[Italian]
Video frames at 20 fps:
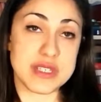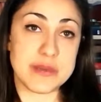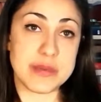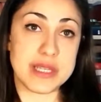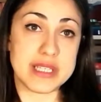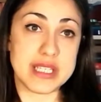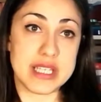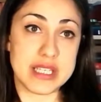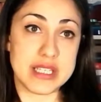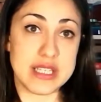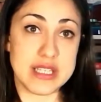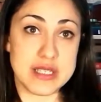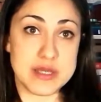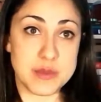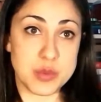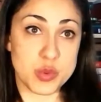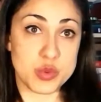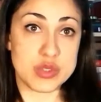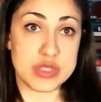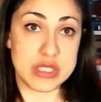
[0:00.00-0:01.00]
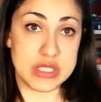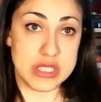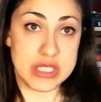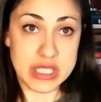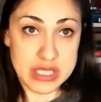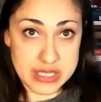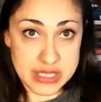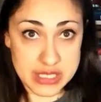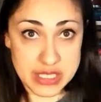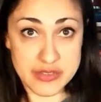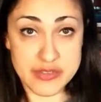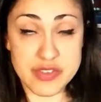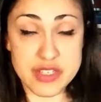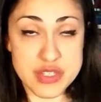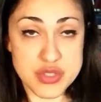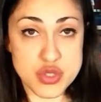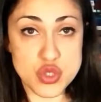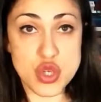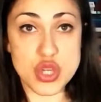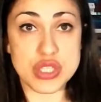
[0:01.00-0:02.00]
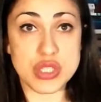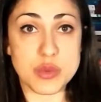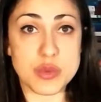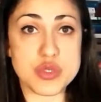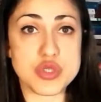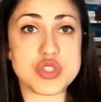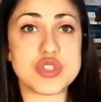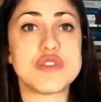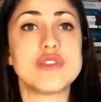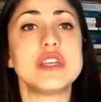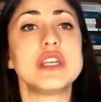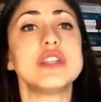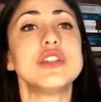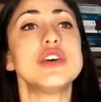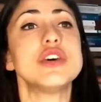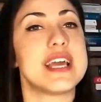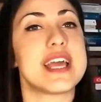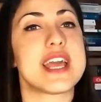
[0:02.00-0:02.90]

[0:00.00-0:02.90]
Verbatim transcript: prendere degli spunti di, di, riflessione da questo video